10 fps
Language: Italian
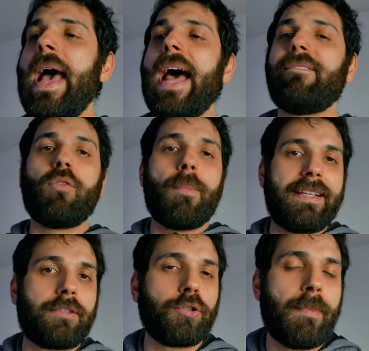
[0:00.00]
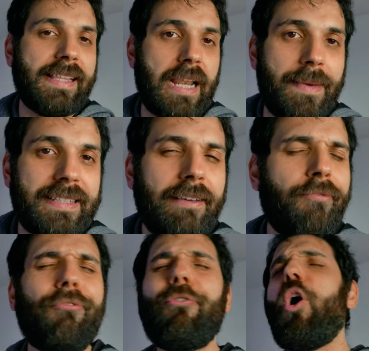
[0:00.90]
avevo messo male la messa a
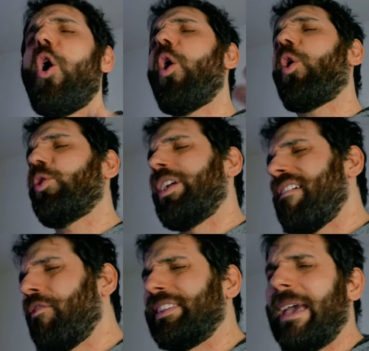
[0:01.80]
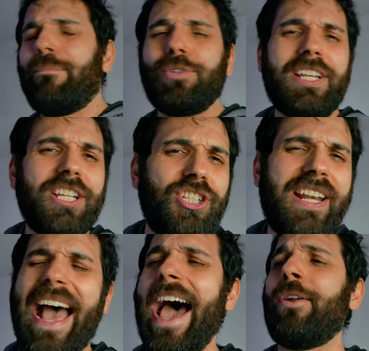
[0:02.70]
fuoco, non avevo tempo di
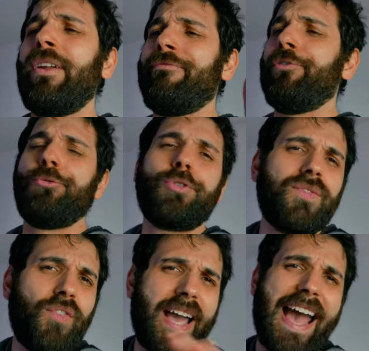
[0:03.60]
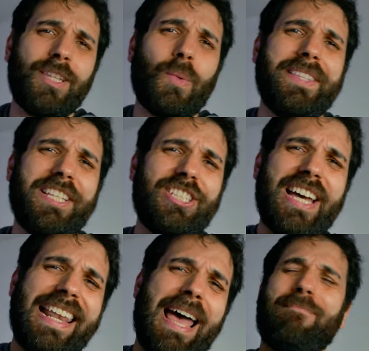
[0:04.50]
rigirarlo, è venuto sfocato, quindi
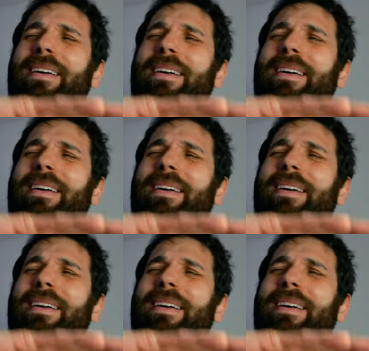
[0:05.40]
già là